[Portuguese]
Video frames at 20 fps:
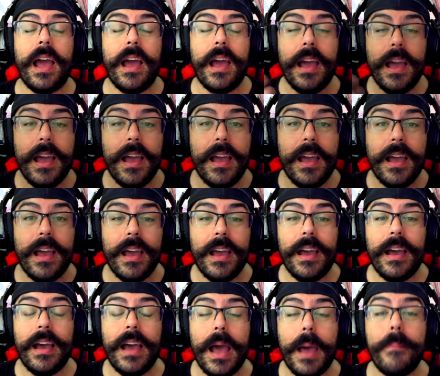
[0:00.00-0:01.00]
a,
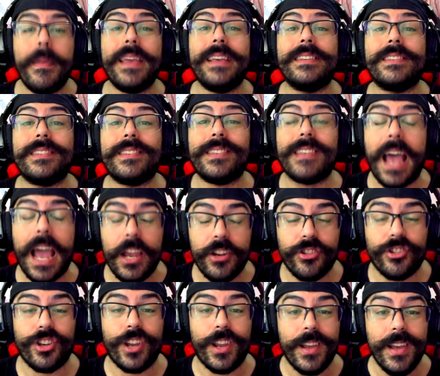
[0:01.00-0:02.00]
a, a, a
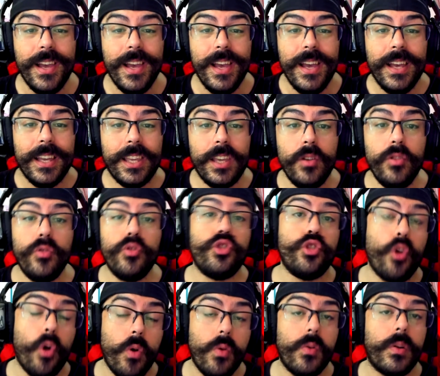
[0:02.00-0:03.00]
mensagem que o
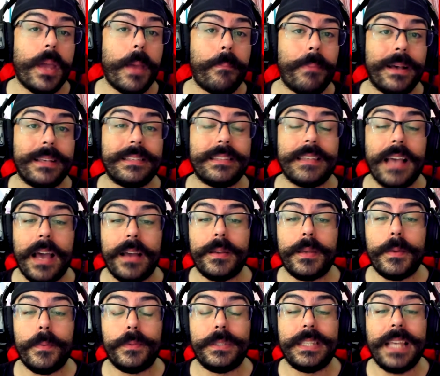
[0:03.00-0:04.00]
jogo quer é
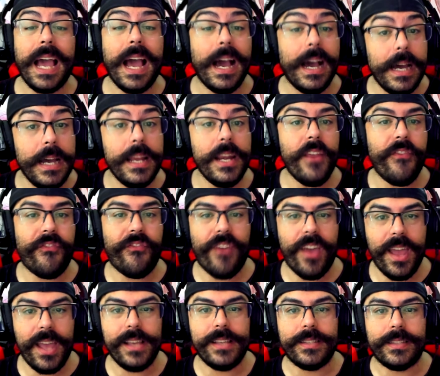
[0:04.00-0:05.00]
passar, que se a Anne
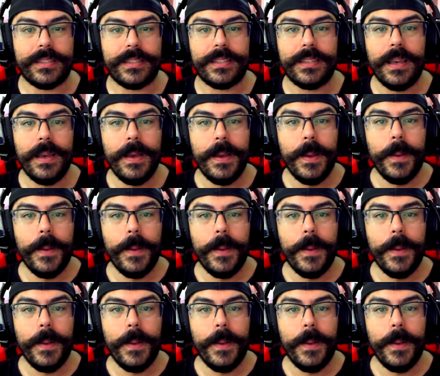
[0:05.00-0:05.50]
fez